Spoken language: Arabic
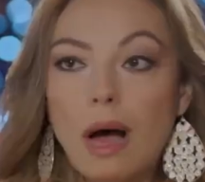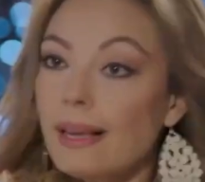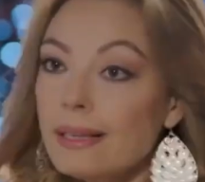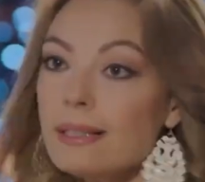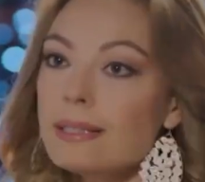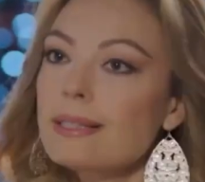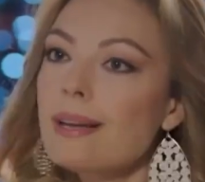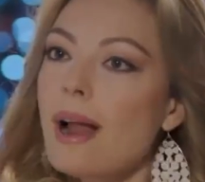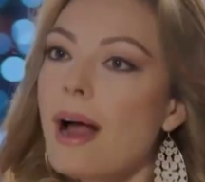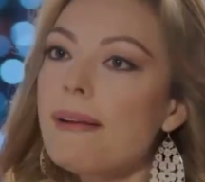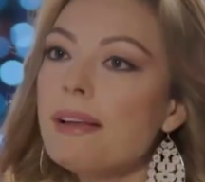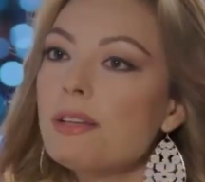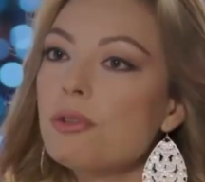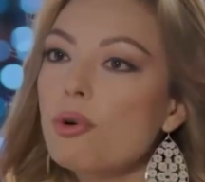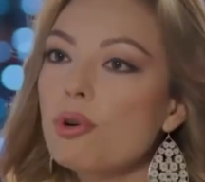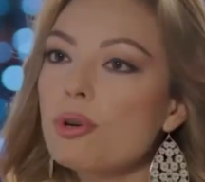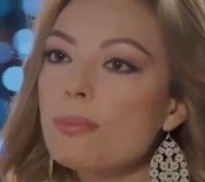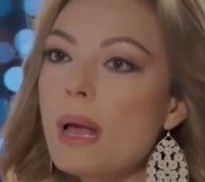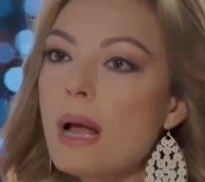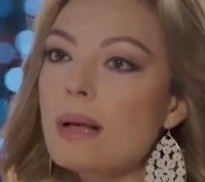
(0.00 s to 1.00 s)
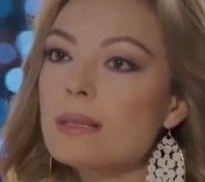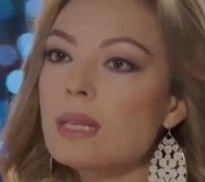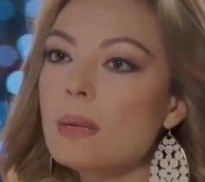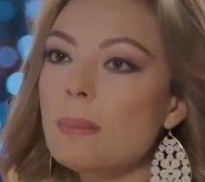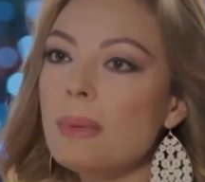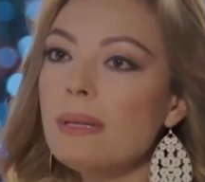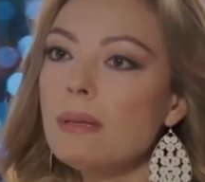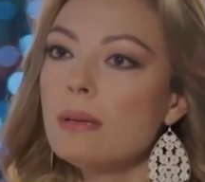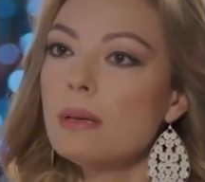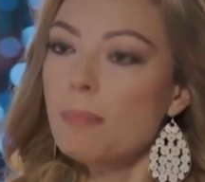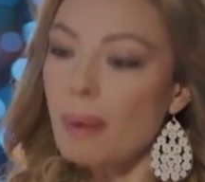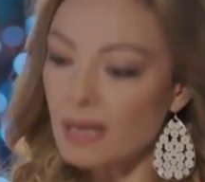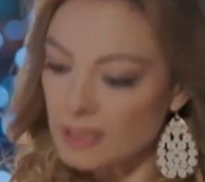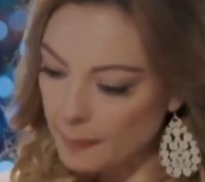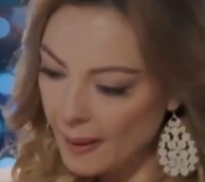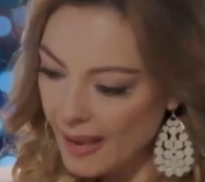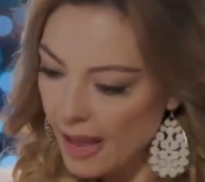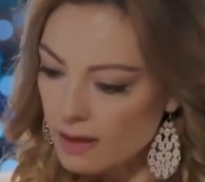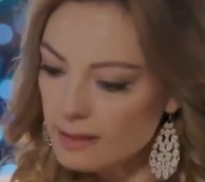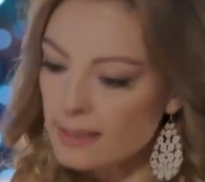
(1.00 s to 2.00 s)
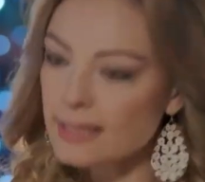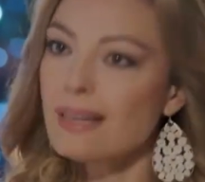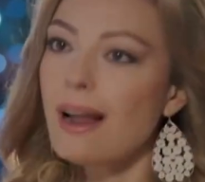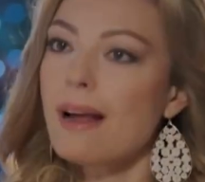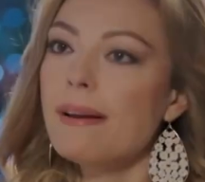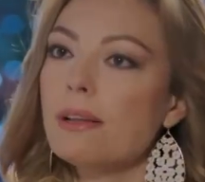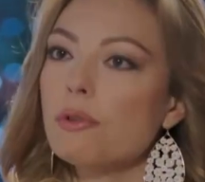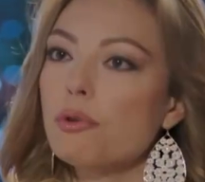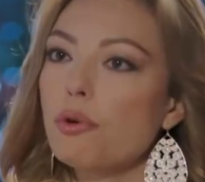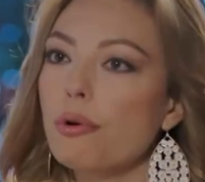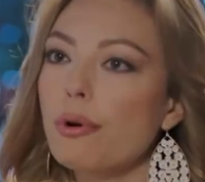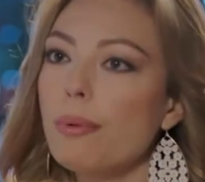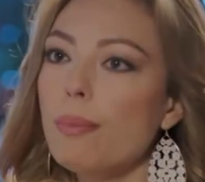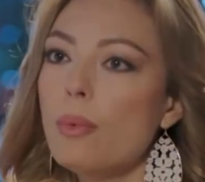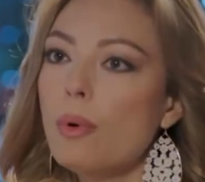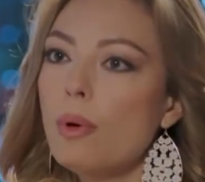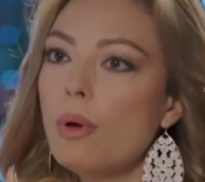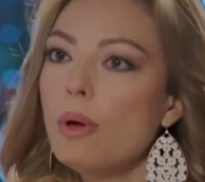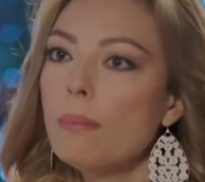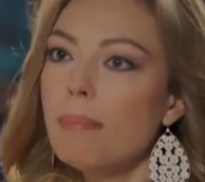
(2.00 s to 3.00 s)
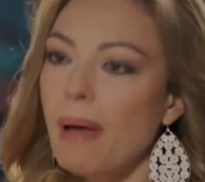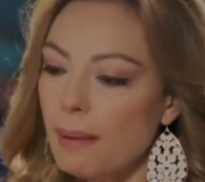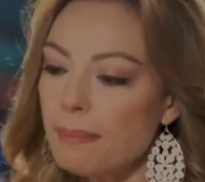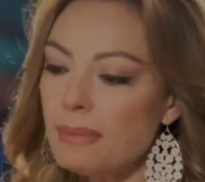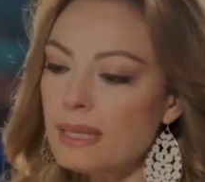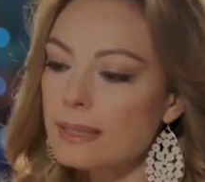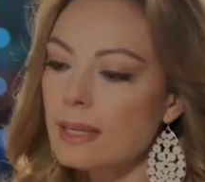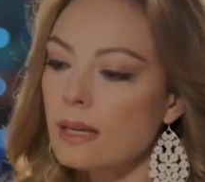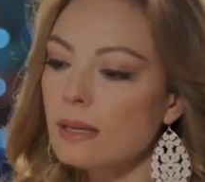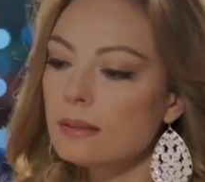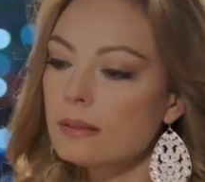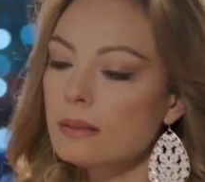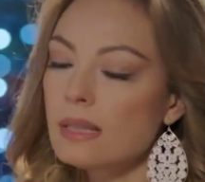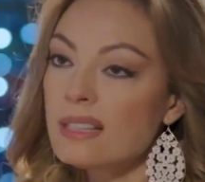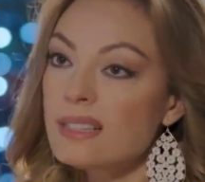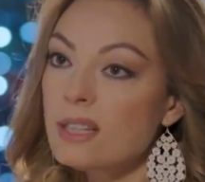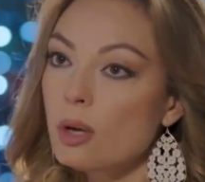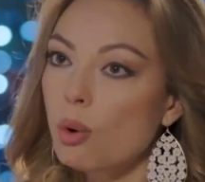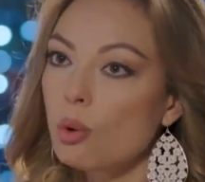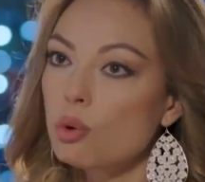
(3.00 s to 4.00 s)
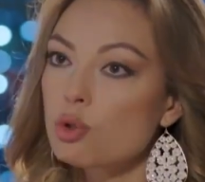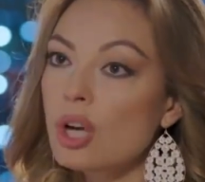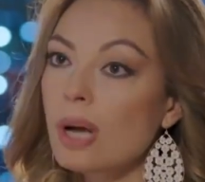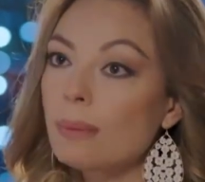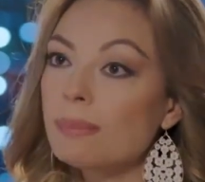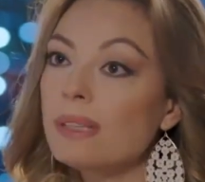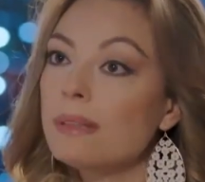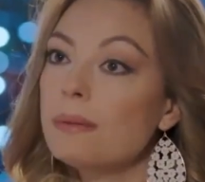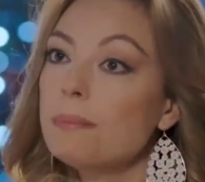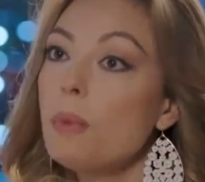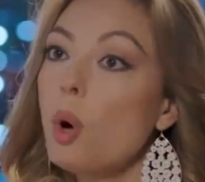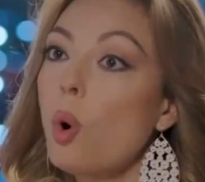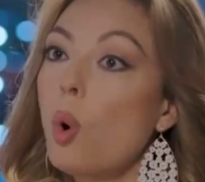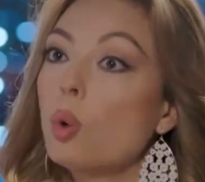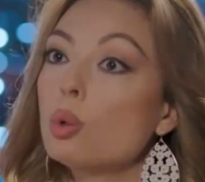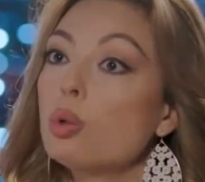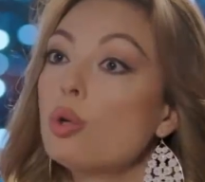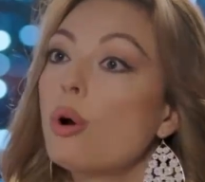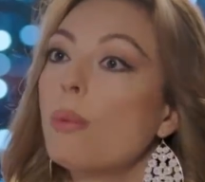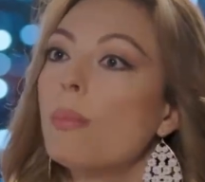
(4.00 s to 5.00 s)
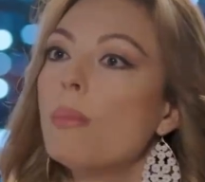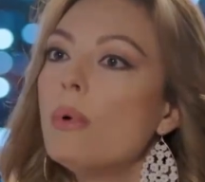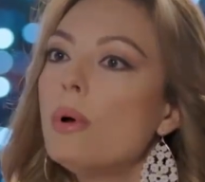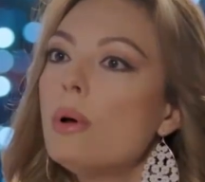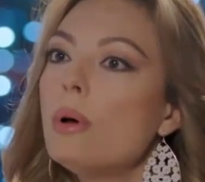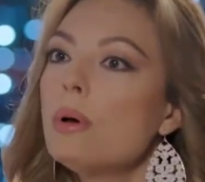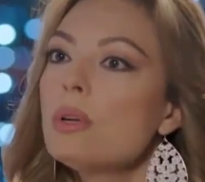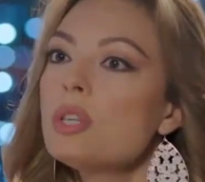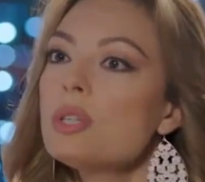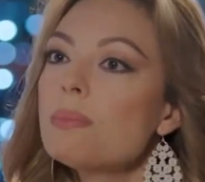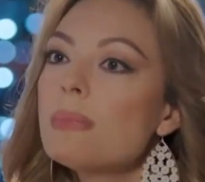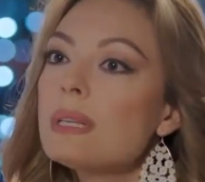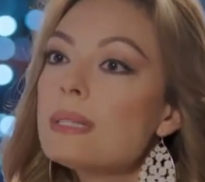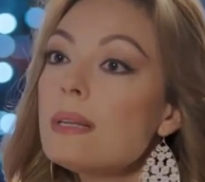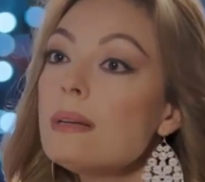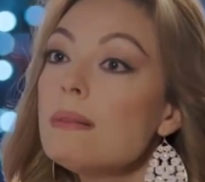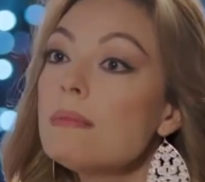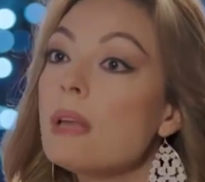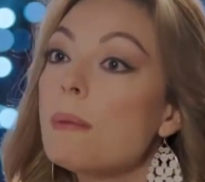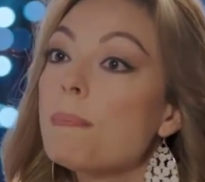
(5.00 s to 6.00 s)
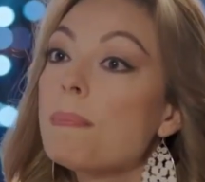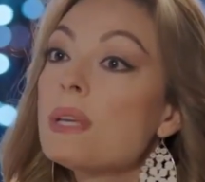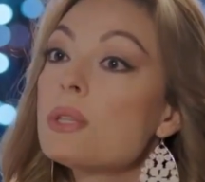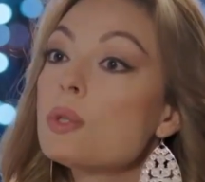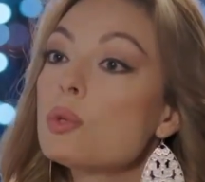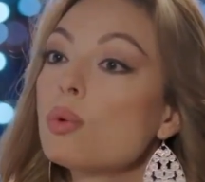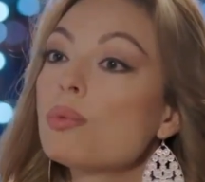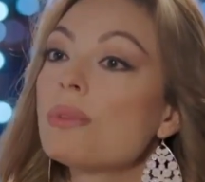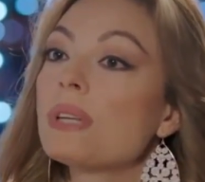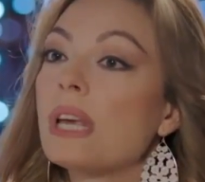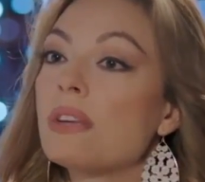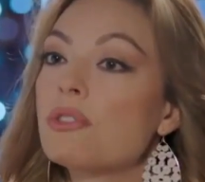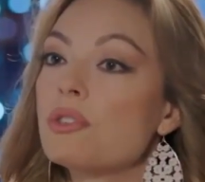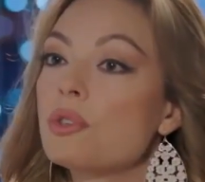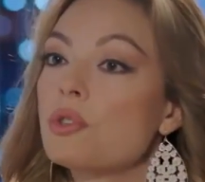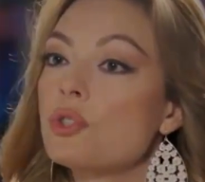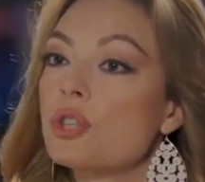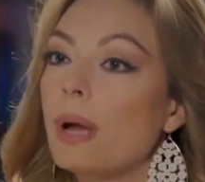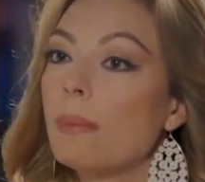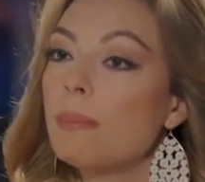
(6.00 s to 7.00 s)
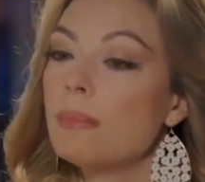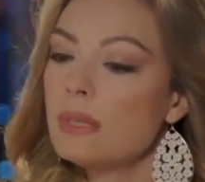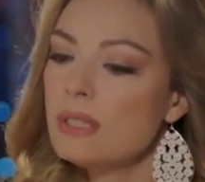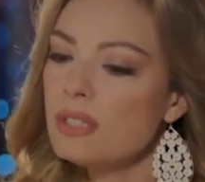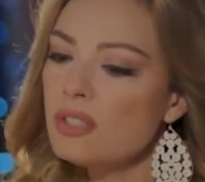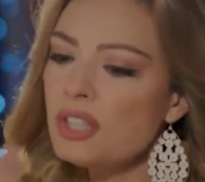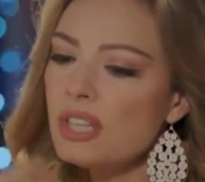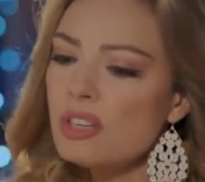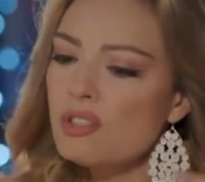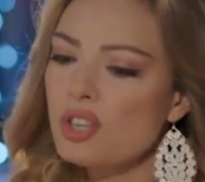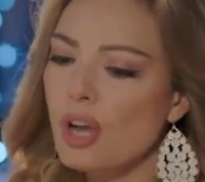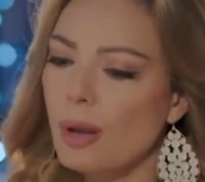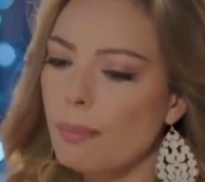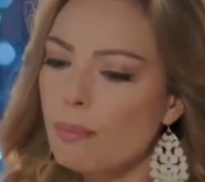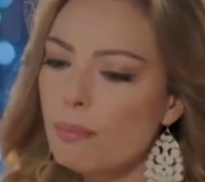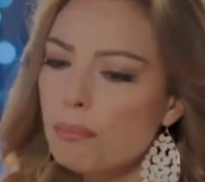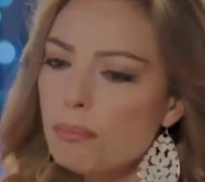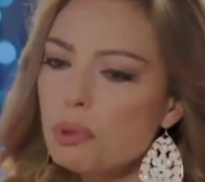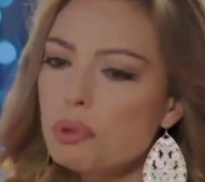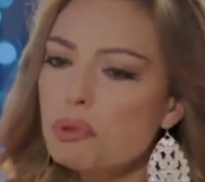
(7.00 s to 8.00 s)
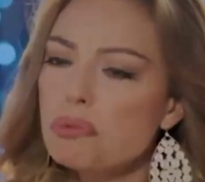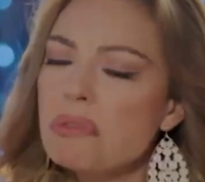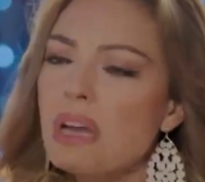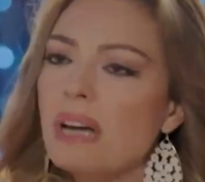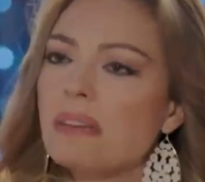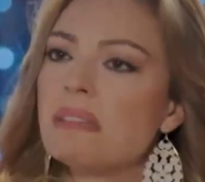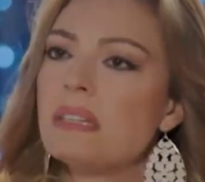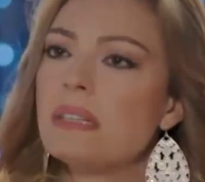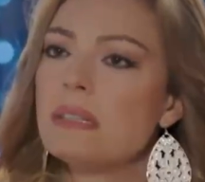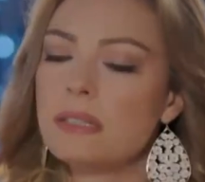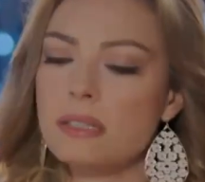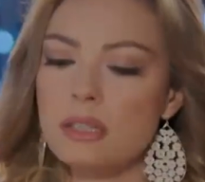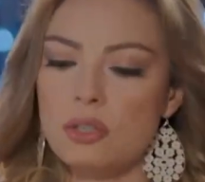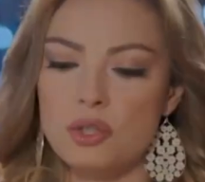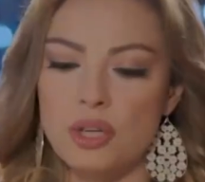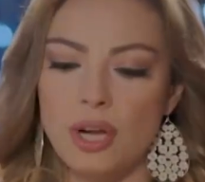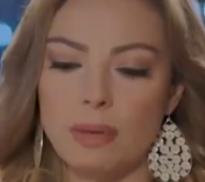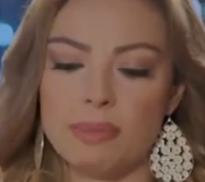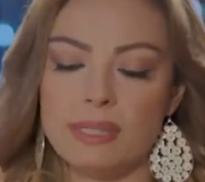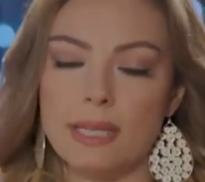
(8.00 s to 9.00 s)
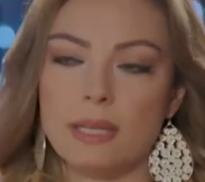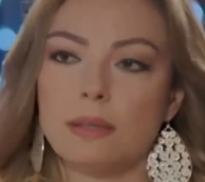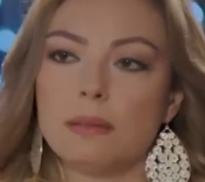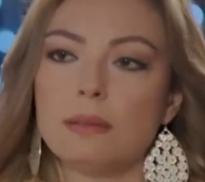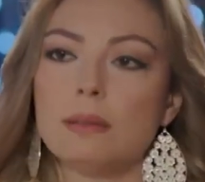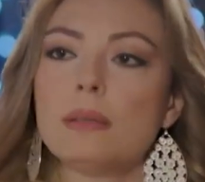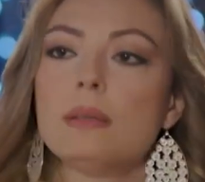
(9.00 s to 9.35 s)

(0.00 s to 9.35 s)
معي لا حبيبتي ياسمين مو على كيفك بدك تشربي معي اليوم انا قلت لك بدي طلعك من البيت مشان ساعدك اشربي لك كاسه وبتنسي كل همومك اشربي وانسي غسان وقصصه